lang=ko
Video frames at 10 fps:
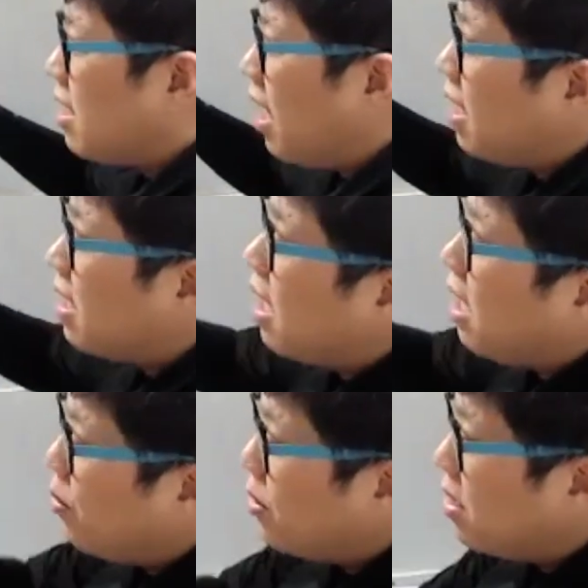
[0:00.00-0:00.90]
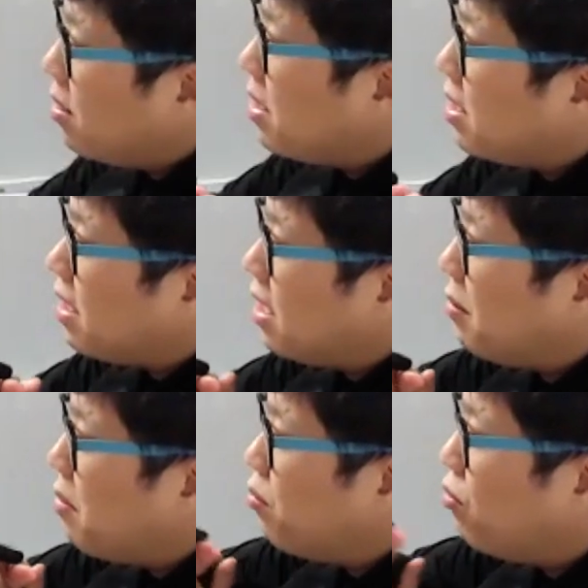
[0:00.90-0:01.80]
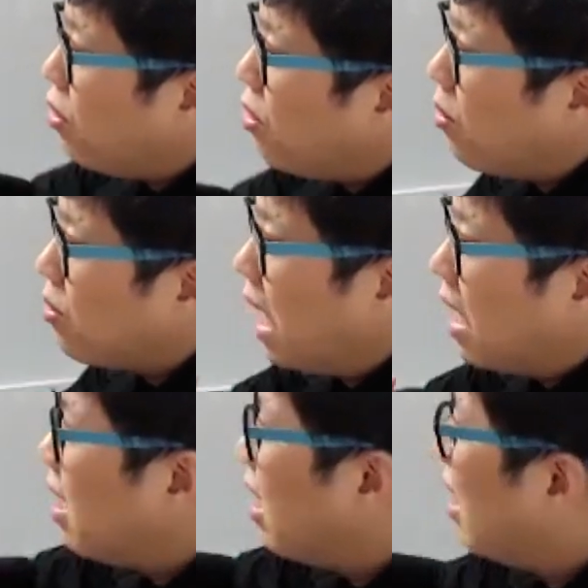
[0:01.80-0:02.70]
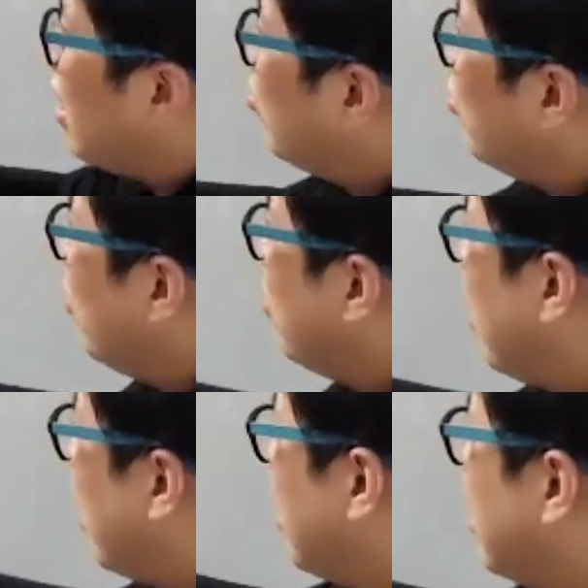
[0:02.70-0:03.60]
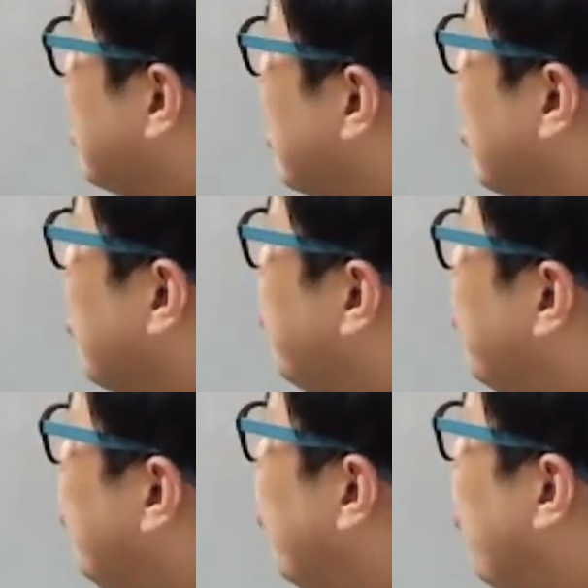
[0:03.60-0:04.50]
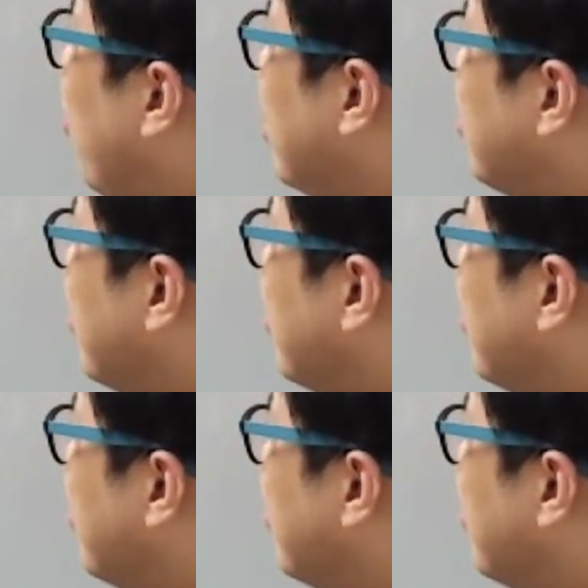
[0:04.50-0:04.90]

자기 나라하고 식민지끼리만 무역하고 다른 나라랑 무역을 안 하는 블록화